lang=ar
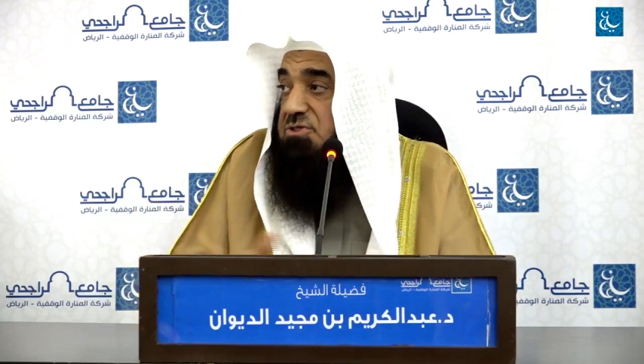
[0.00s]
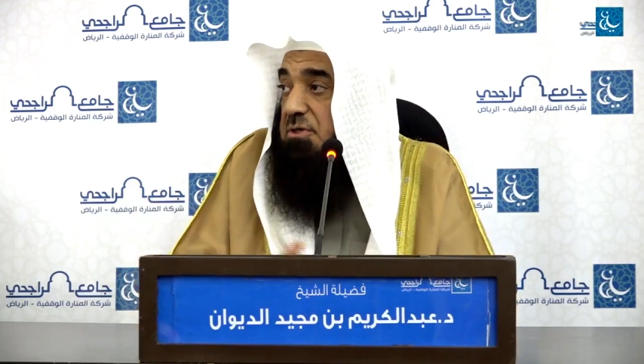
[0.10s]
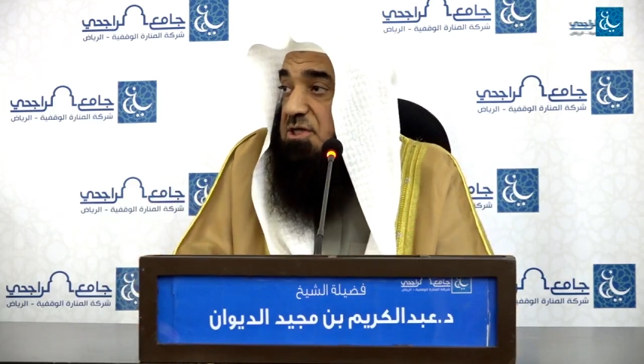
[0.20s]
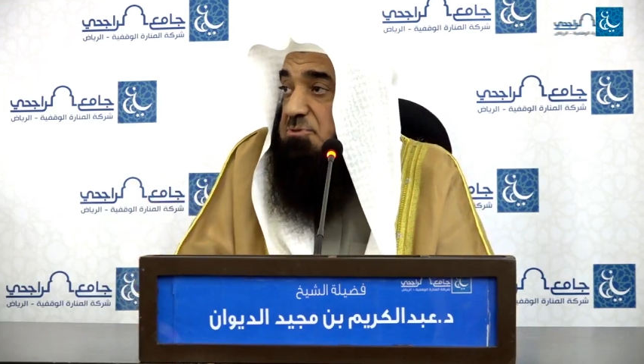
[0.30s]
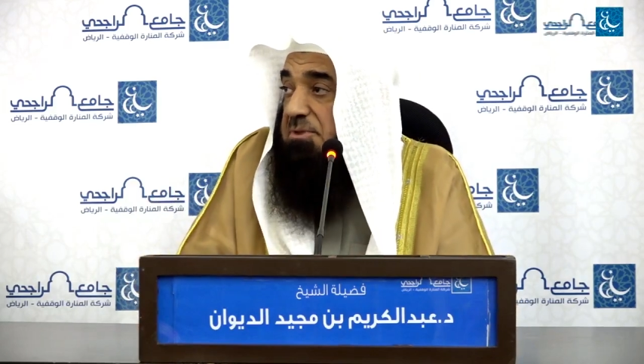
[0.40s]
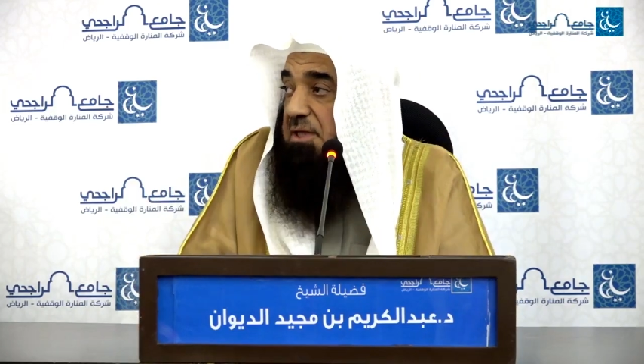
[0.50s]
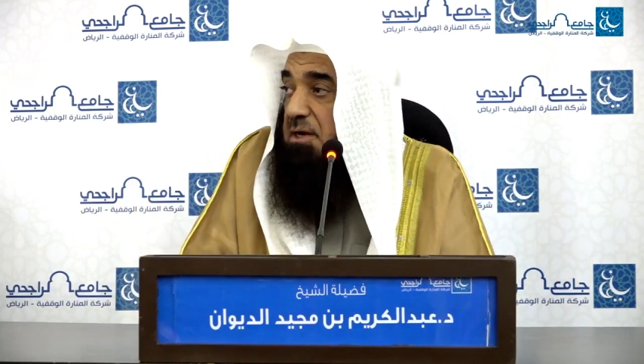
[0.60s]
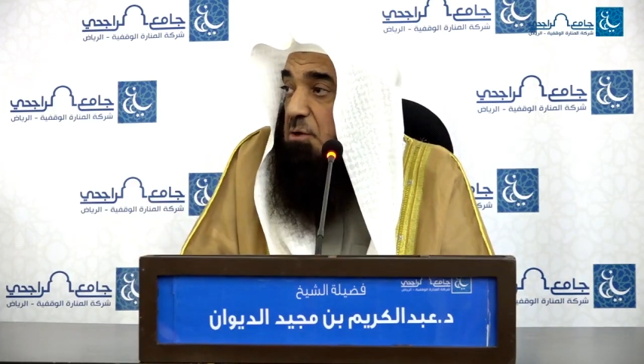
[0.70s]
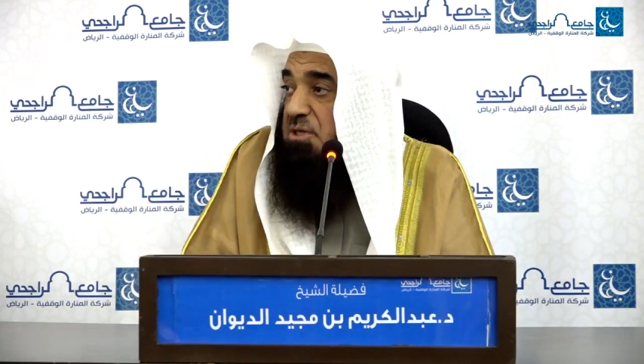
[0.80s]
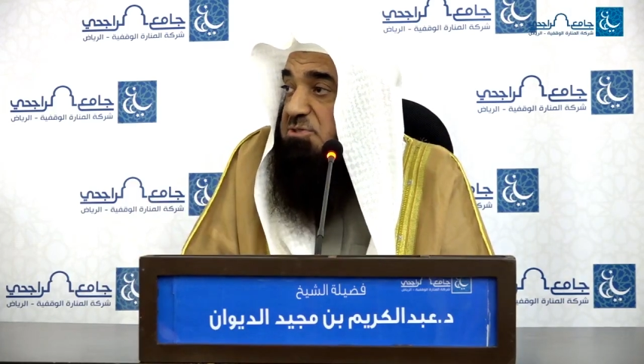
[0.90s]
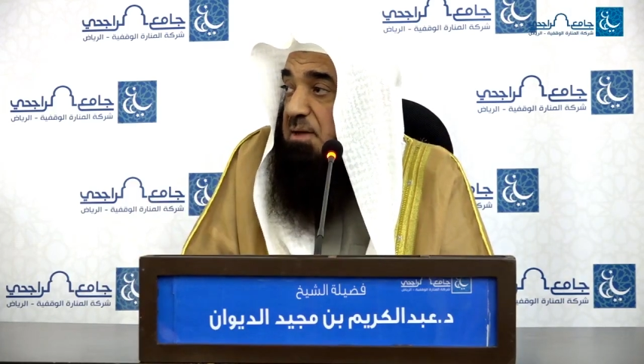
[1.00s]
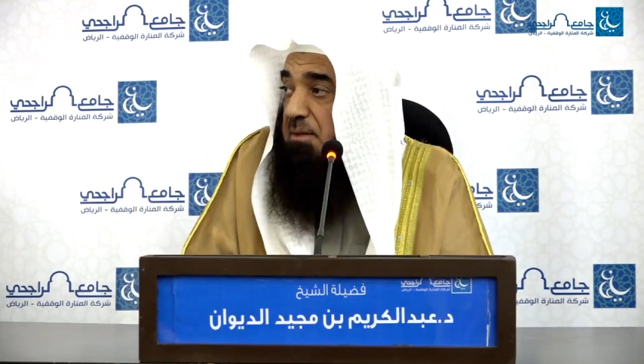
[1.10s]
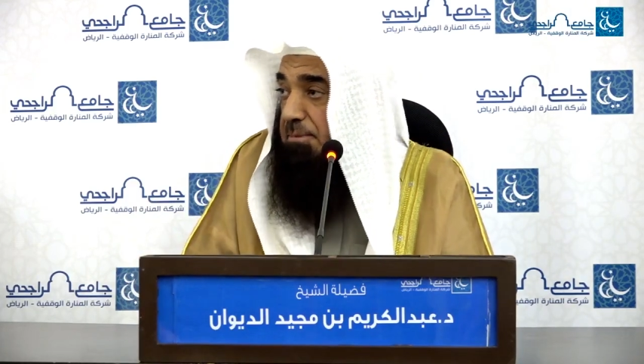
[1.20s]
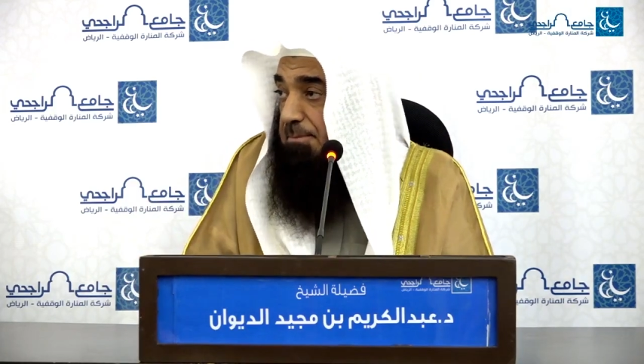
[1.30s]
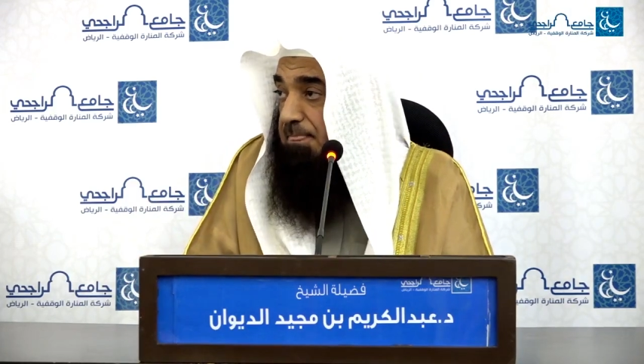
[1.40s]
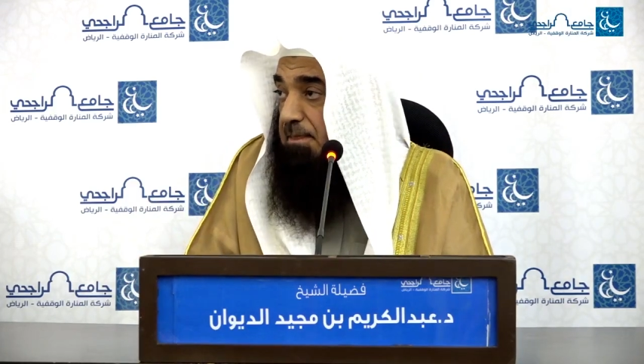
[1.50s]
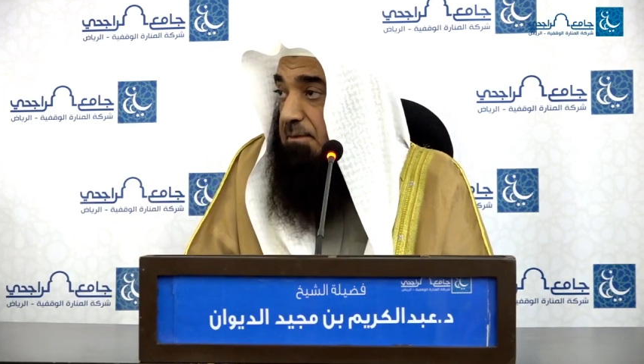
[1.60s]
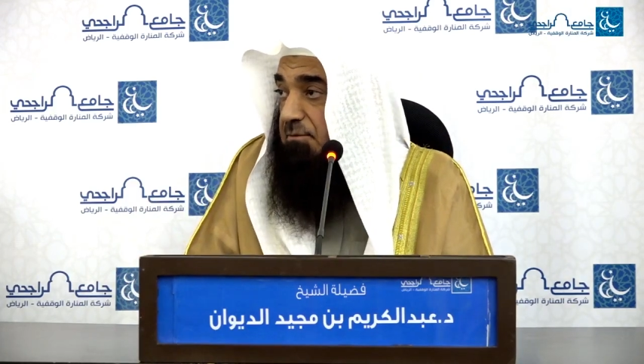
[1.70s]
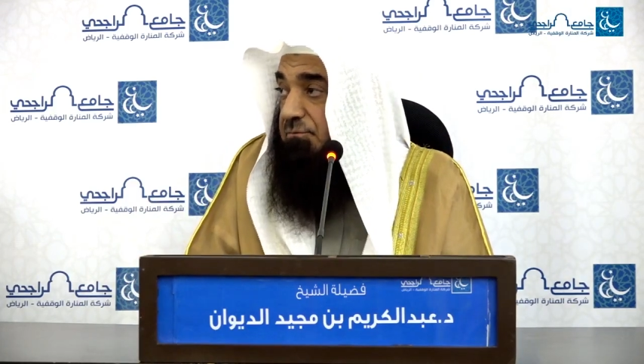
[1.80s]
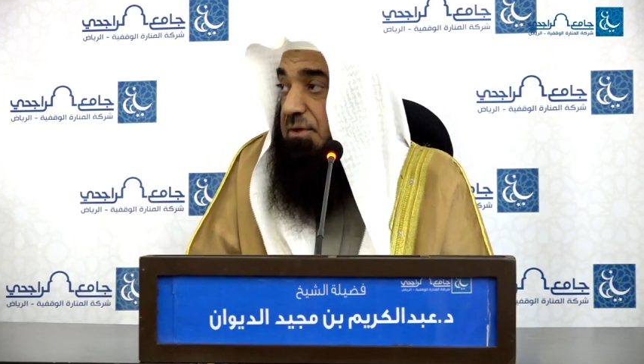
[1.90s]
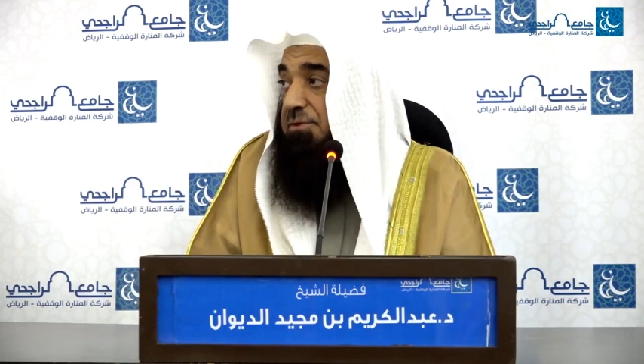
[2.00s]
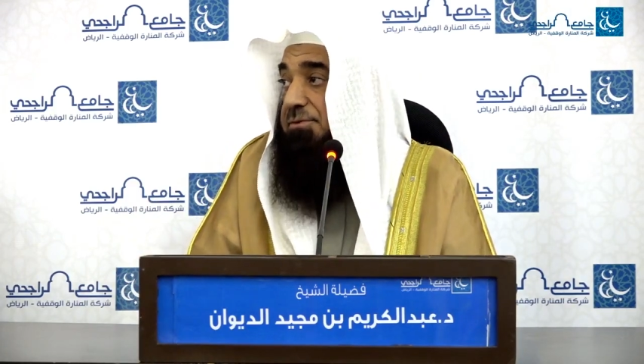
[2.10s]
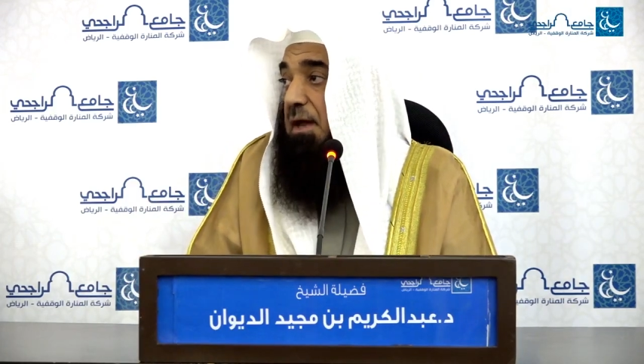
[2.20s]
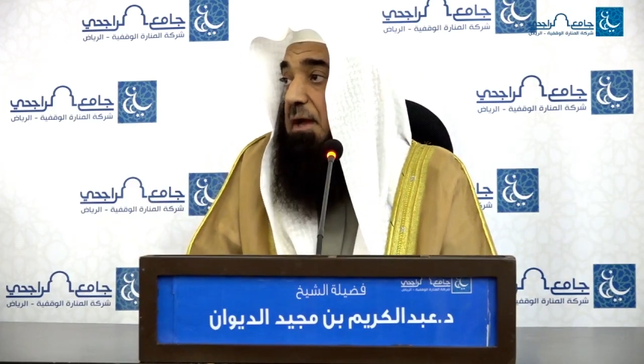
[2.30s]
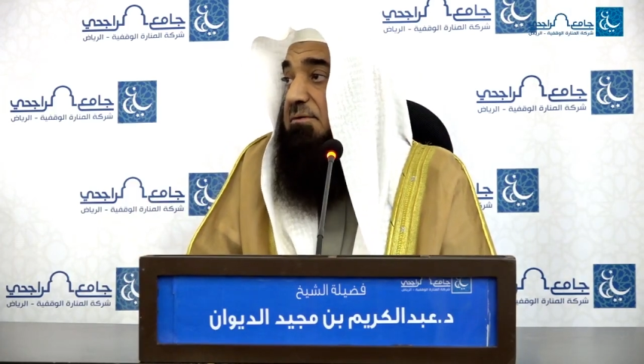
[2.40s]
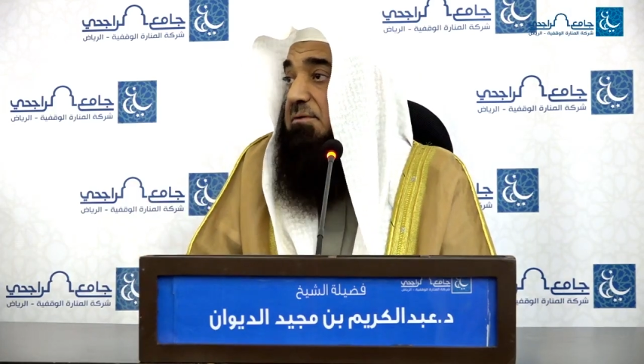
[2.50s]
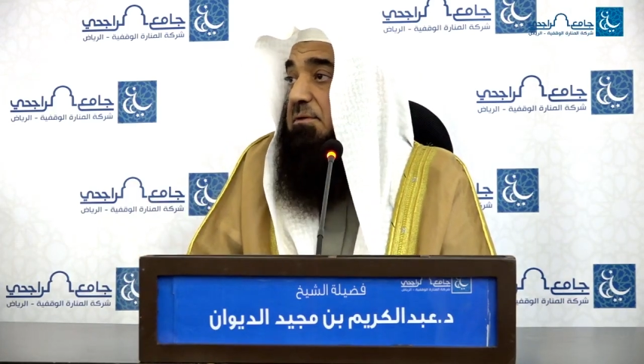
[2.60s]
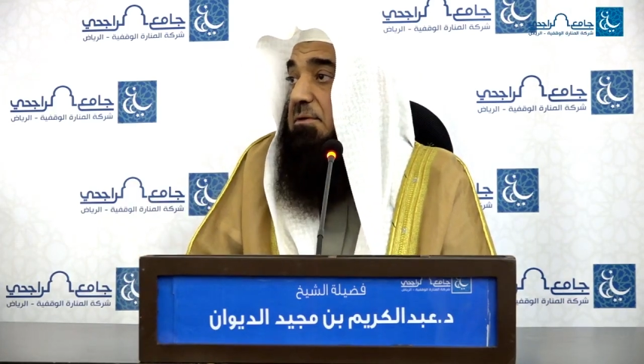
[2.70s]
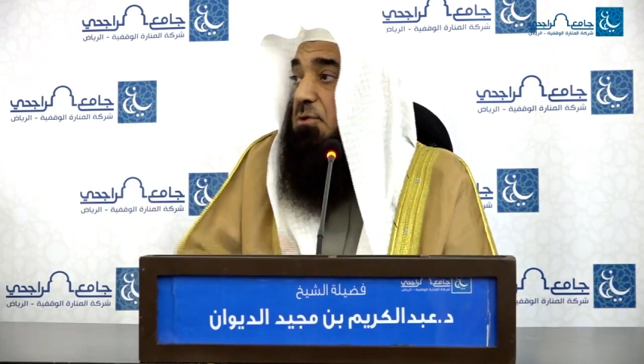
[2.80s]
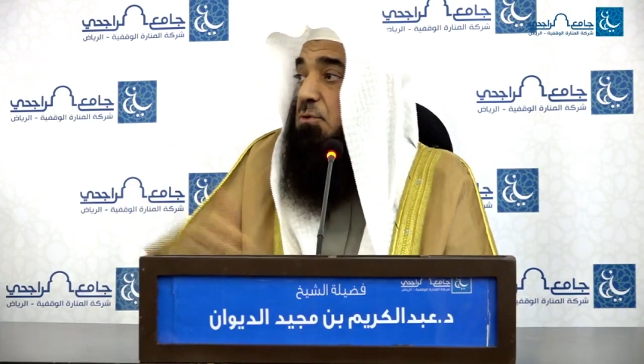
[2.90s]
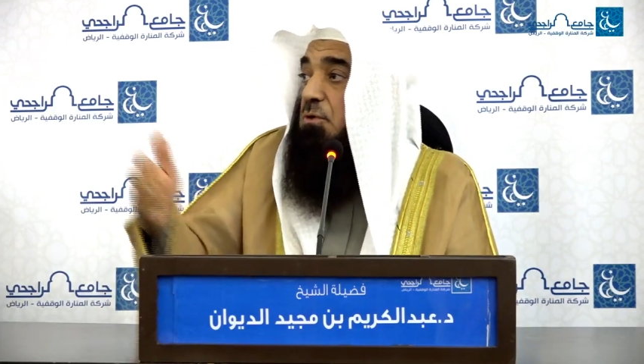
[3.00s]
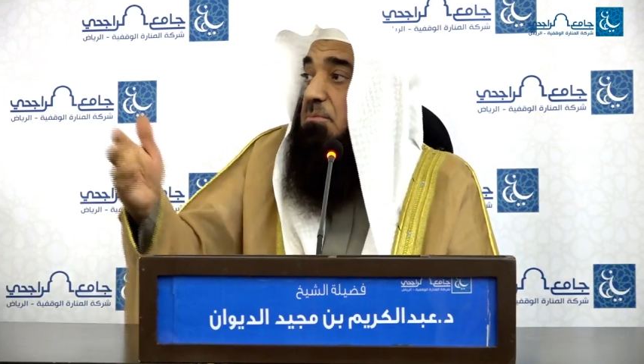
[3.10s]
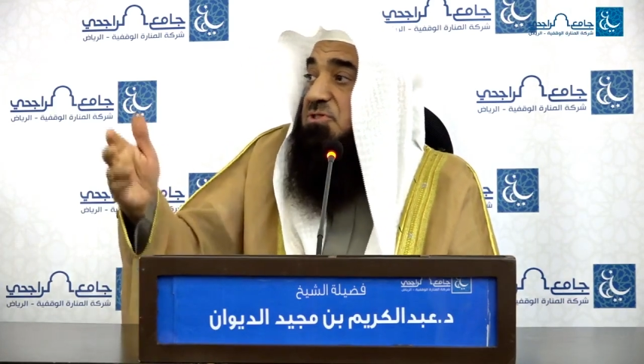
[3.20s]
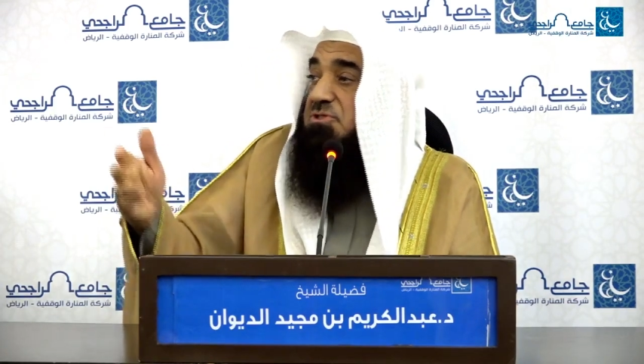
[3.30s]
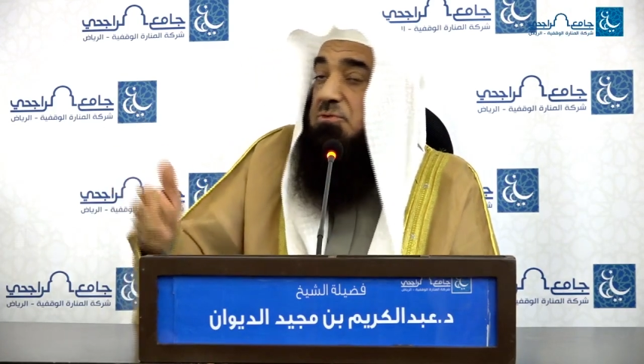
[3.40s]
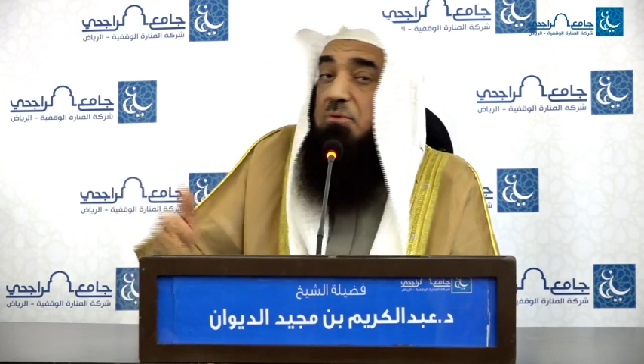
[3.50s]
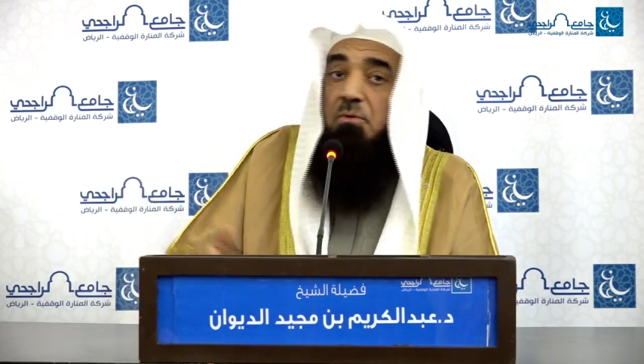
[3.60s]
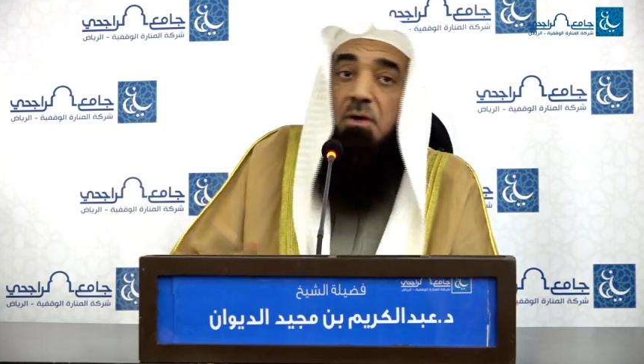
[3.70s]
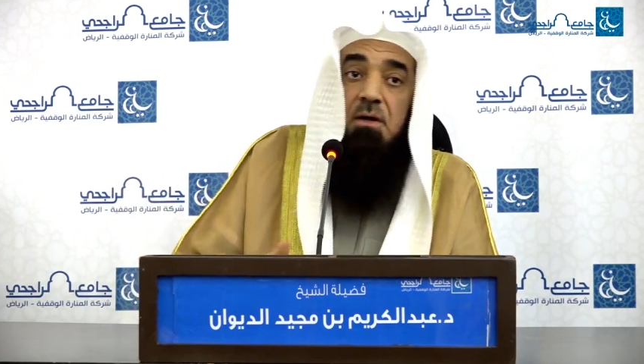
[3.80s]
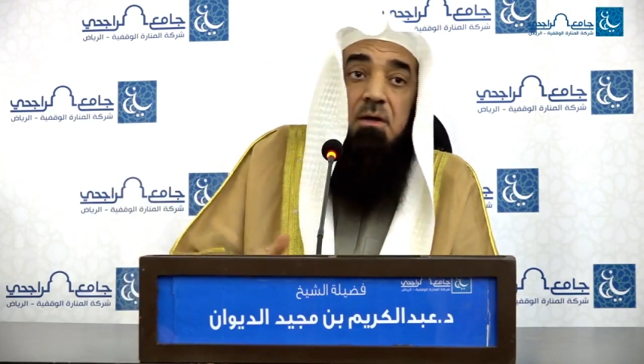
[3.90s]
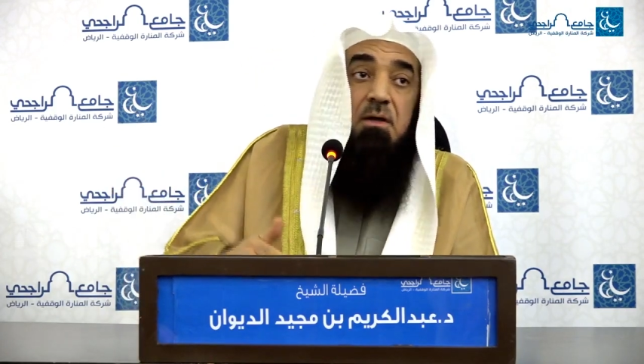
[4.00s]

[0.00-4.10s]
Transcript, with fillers: الله سبحانه وتعالى لهم اسباب فعل الطاعات يدخل المسجد وهو